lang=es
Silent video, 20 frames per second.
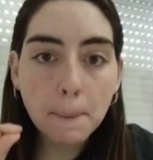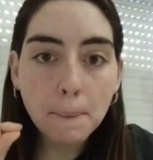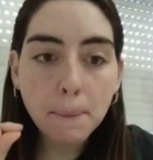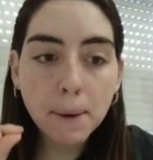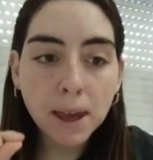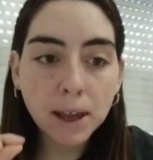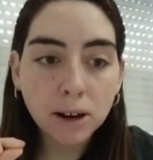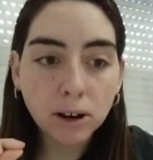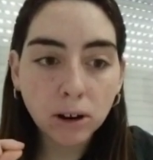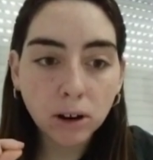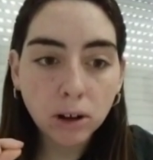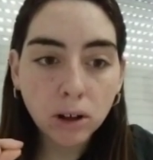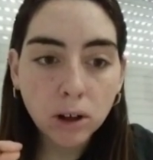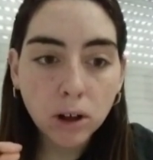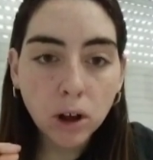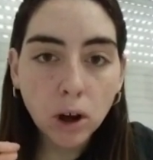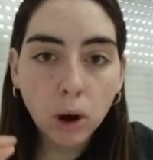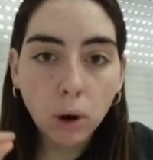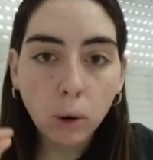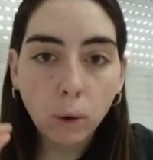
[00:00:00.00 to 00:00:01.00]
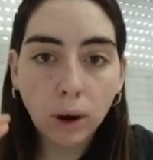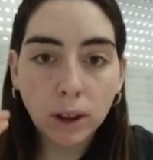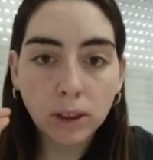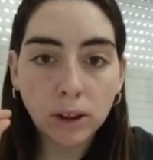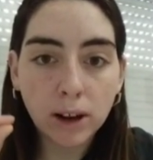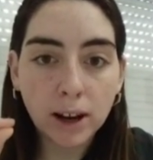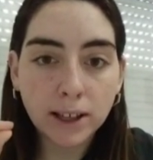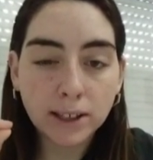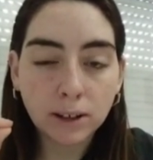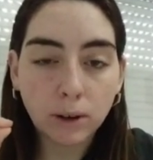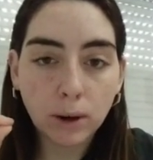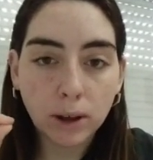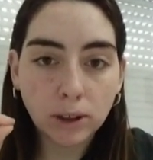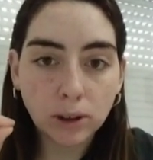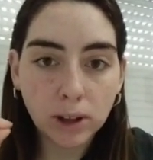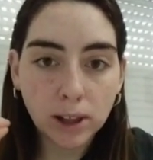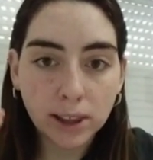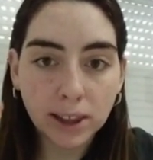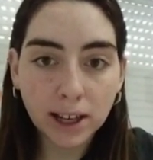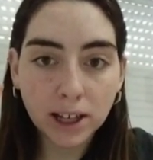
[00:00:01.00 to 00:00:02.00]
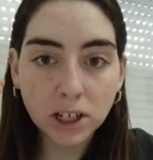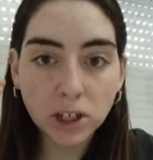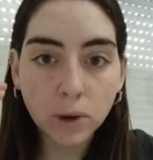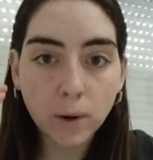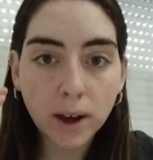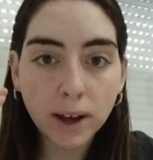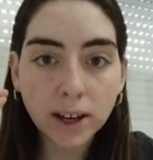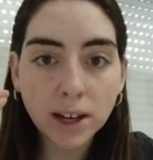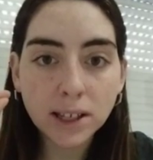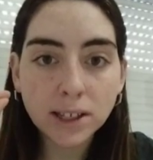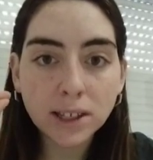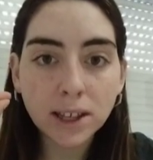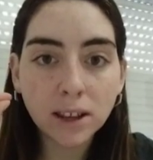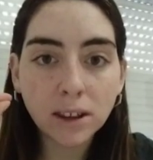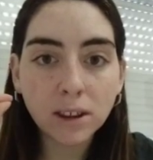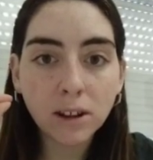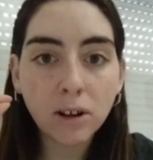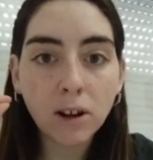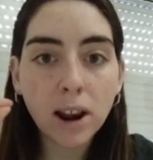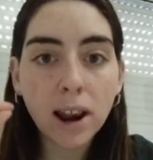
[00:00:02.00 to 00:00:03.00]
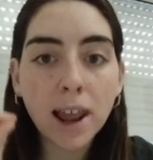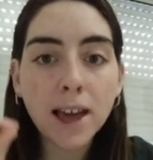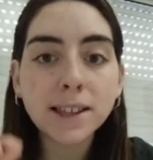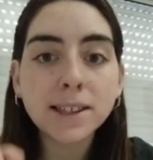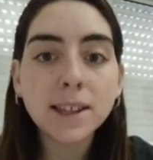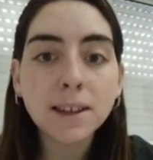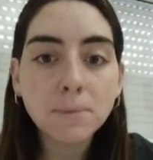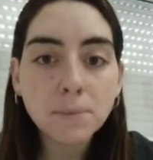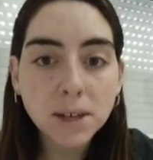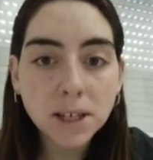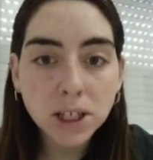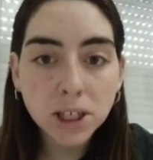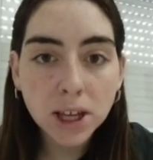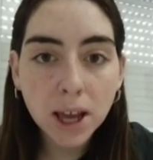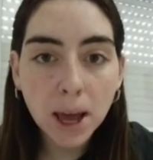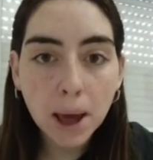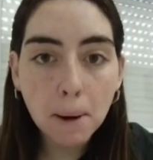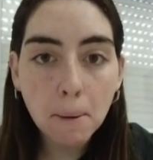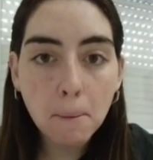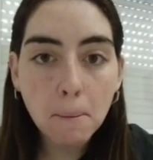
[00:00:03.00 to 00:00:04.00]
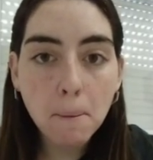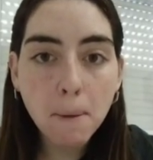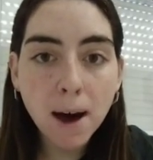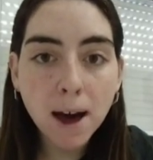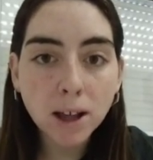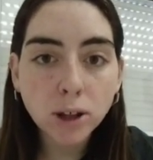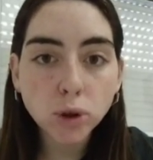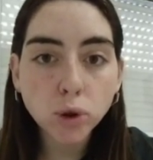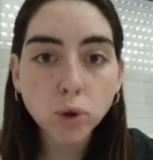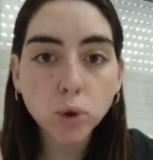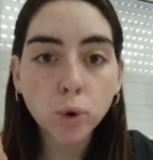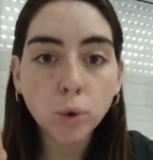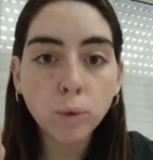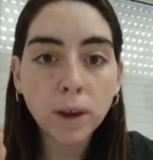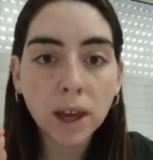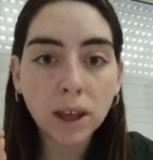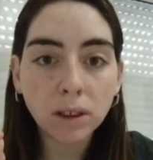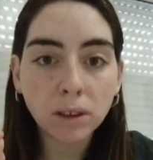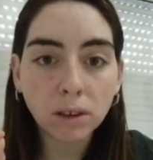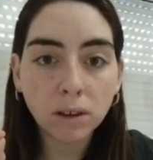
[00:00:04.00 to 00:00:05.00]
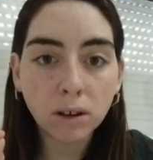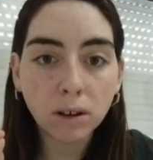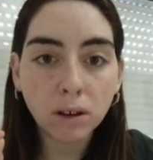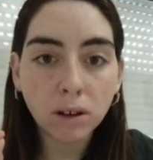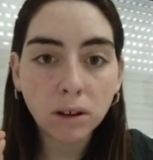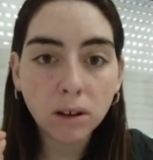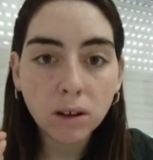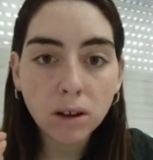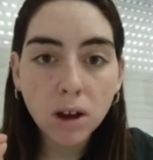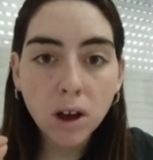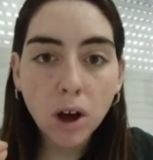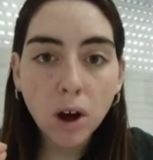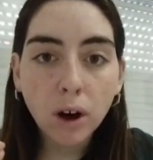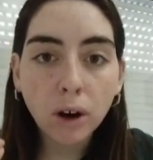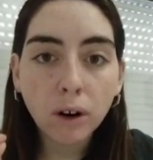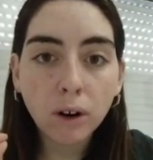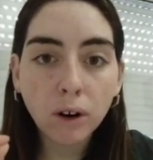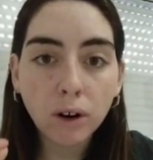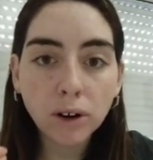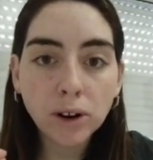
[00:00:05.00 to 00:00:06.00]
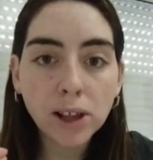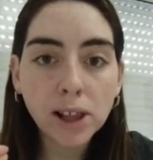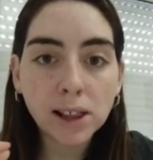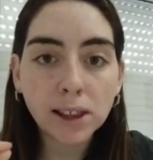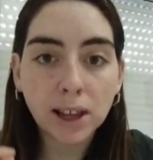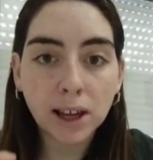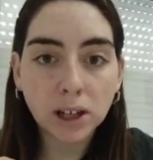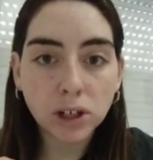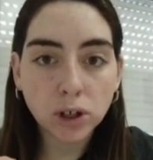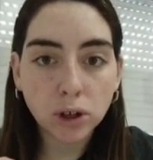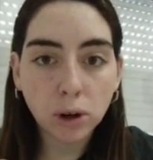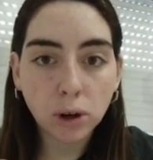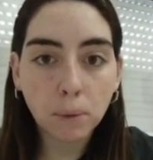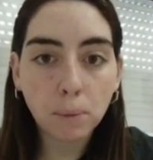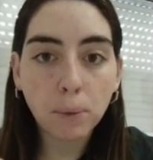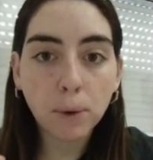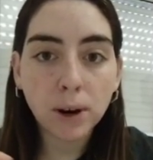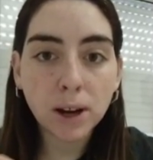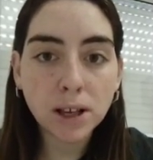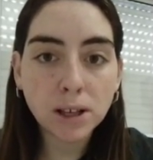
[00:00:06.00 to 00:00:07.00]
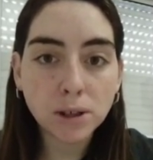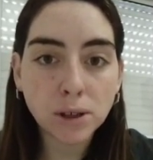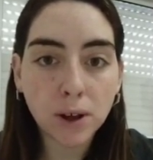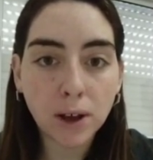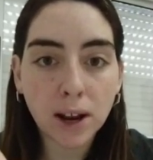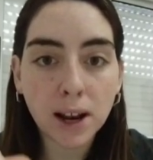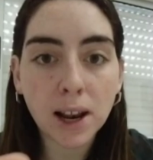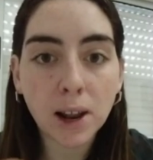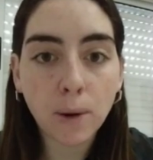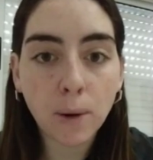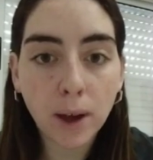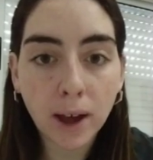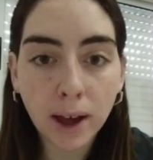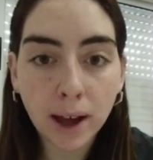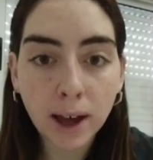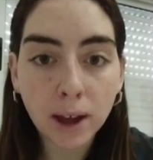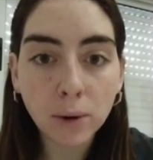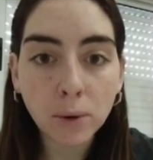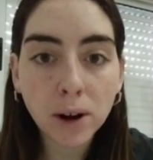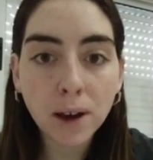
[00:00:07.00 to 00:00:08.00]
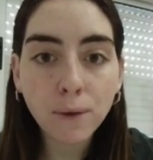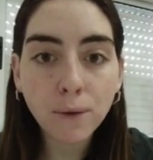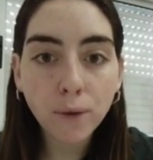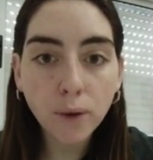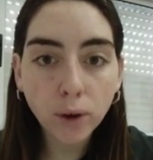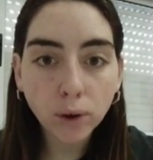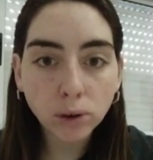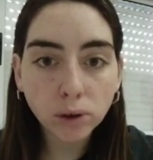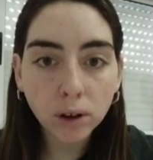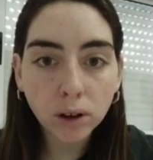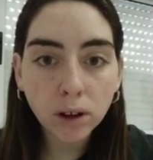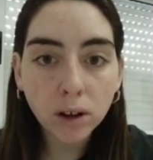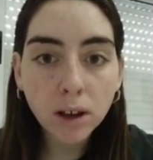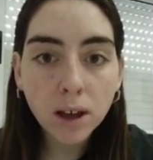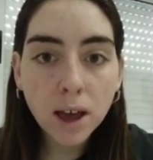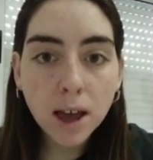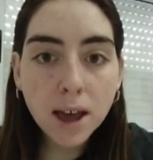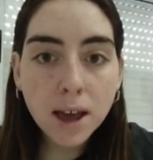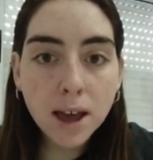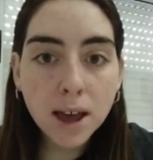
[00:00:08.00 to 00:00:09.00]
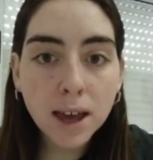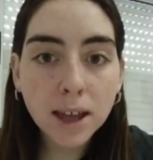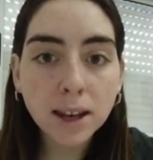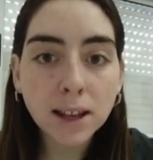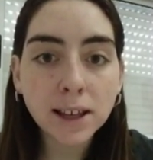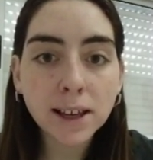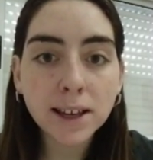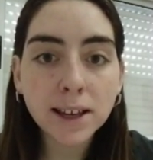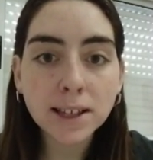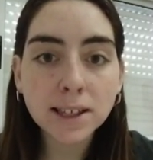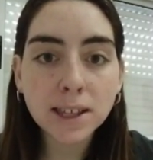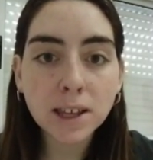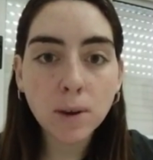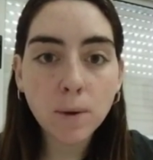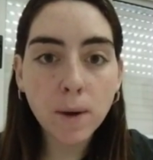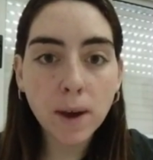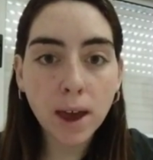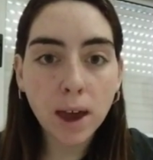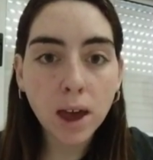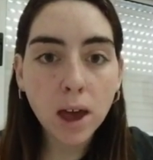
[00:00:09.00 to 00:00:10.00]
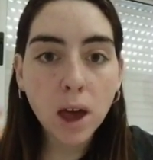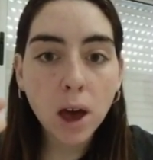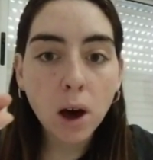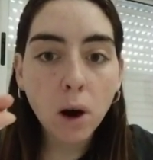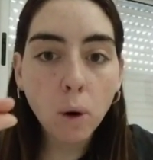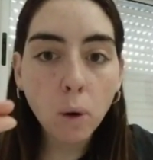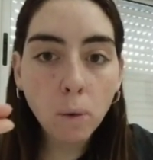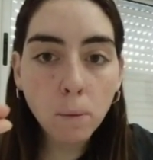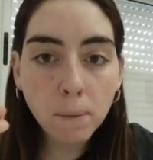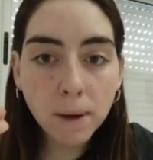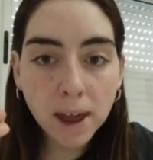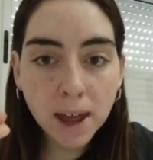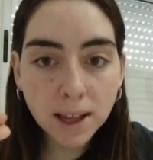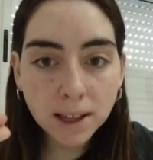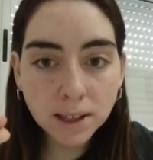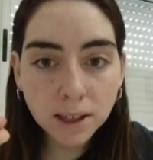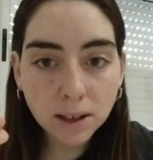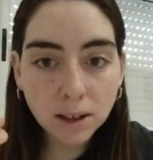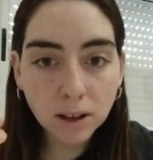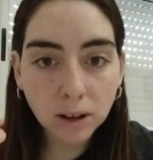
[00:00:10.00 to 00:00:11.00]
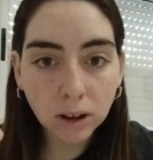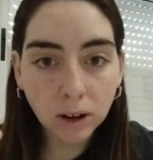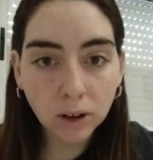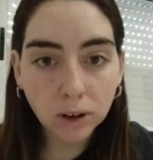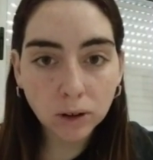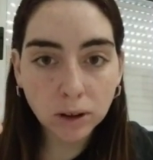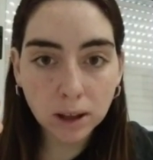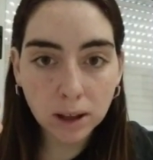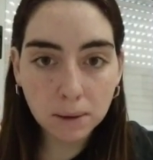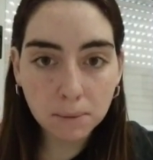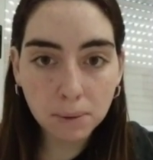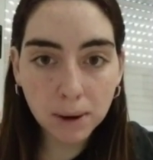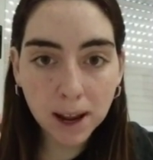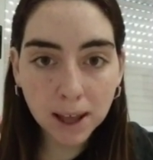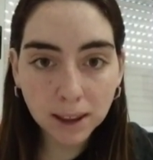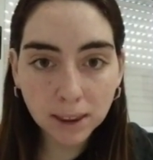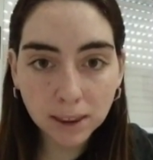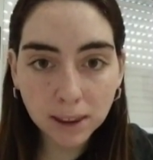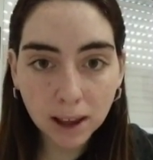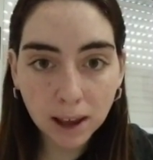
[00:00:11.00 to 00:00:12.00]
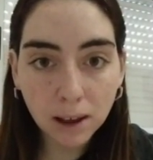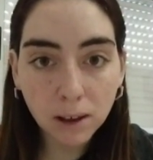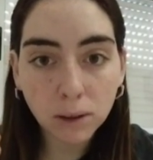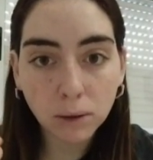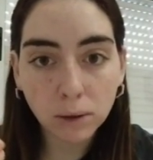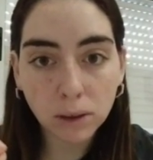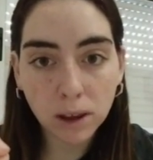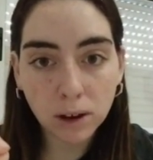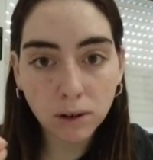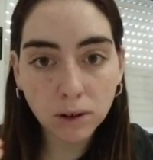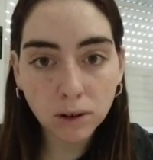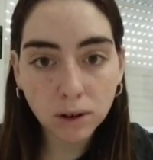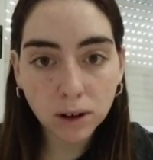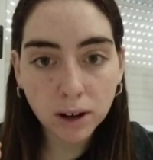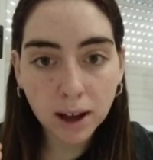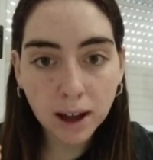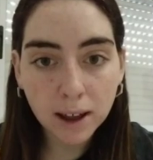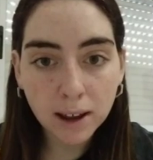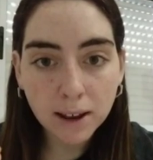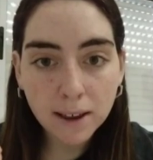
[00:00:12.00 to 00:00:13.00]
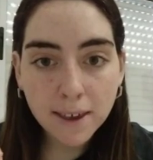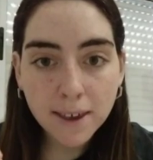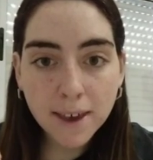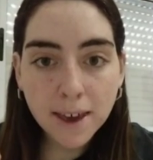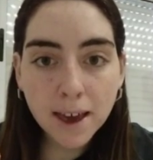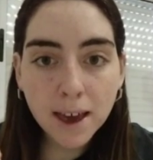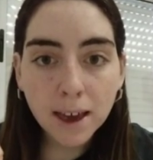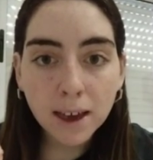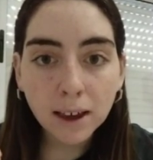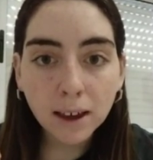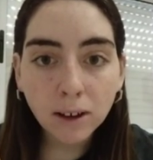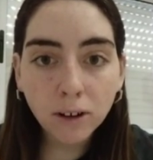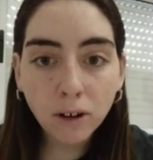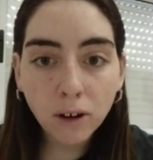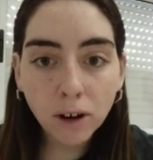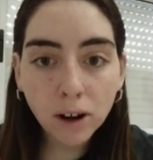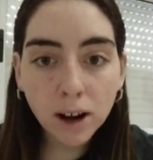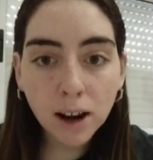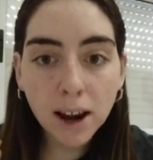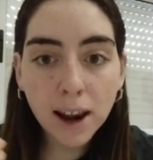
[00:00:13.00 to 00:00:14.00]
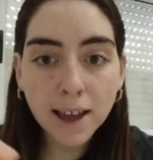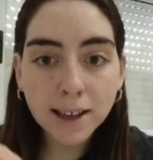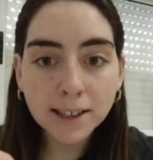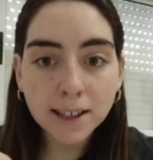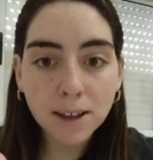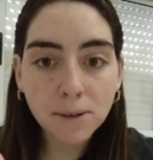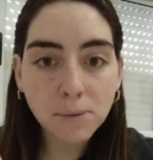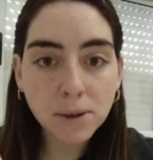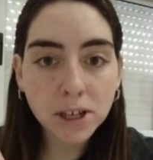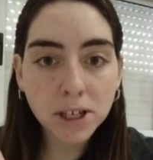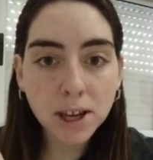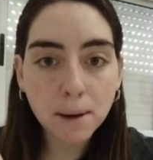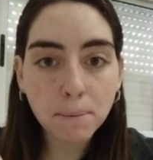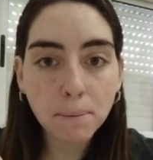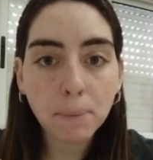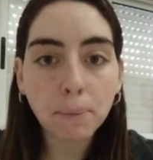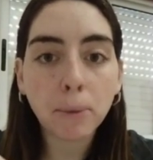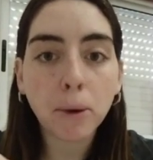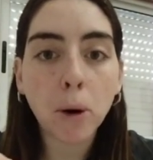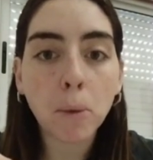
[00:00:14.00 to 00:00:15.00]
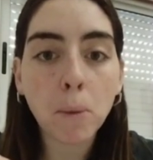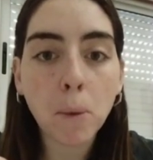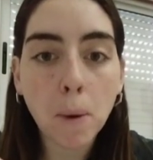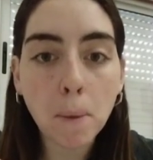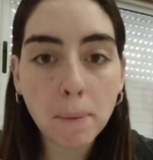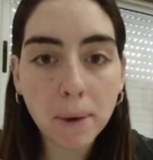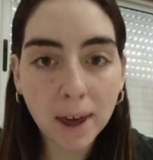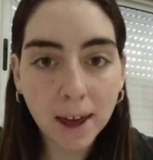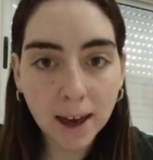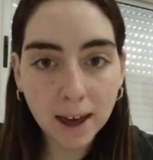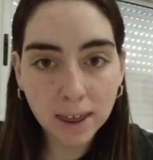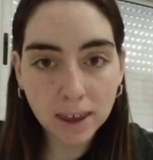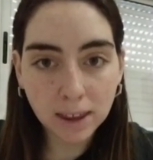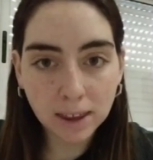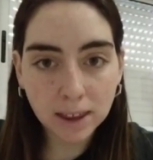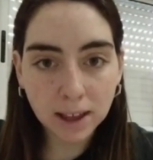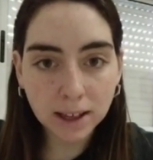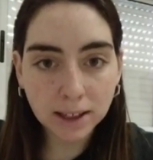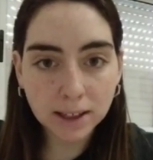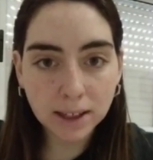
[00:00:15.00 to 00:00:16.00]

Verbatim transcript: Pero cuando, el tallo va creciendo, la semilla va subiendo con el tallo. Por eso ahora les voy a dejar una foto en el que se ve un pedacito de planta, de hoja, con la semilla como pegadita,